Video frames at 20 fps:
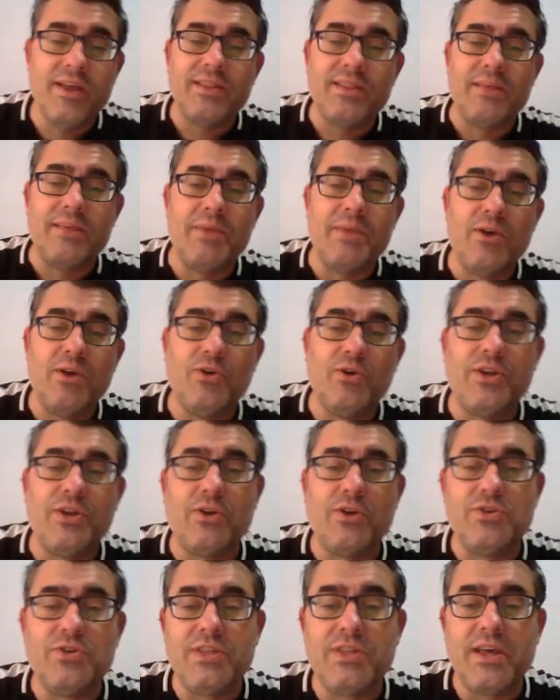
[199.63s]
También otra
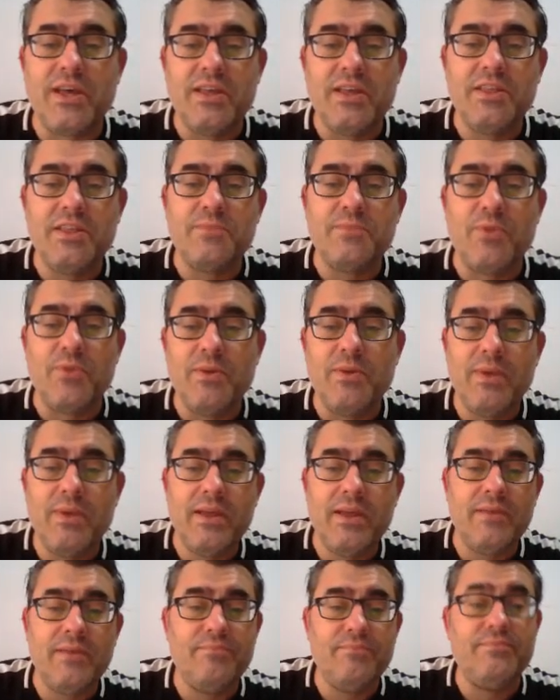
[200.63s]
cosita ahí
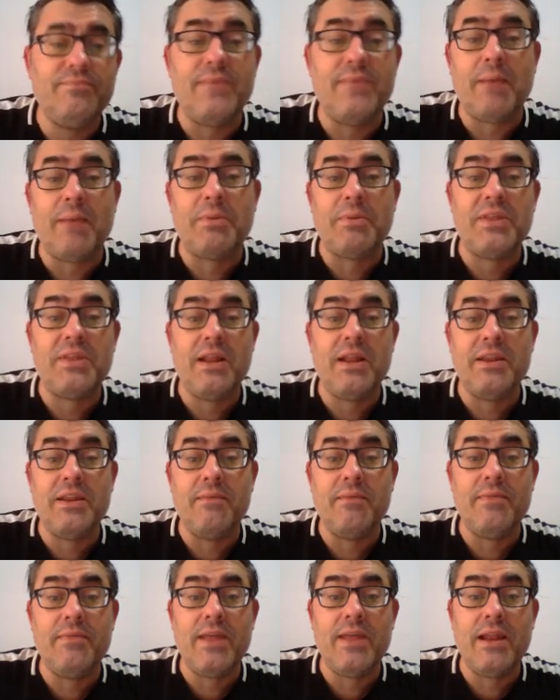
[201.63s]
disponible a partir
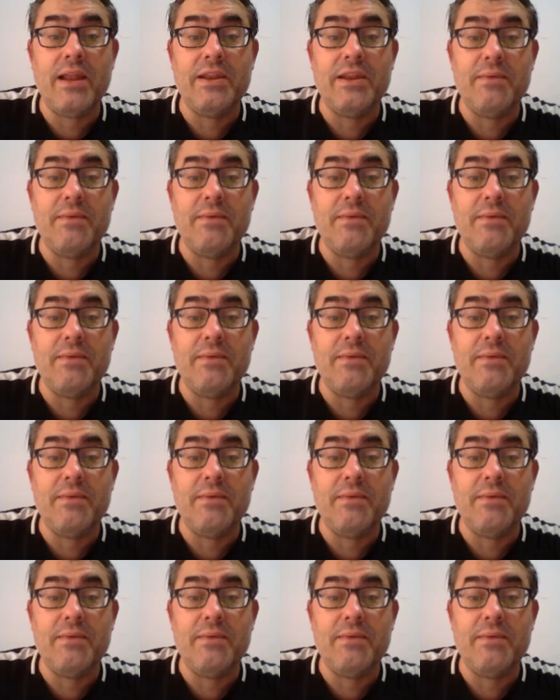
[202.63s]
del,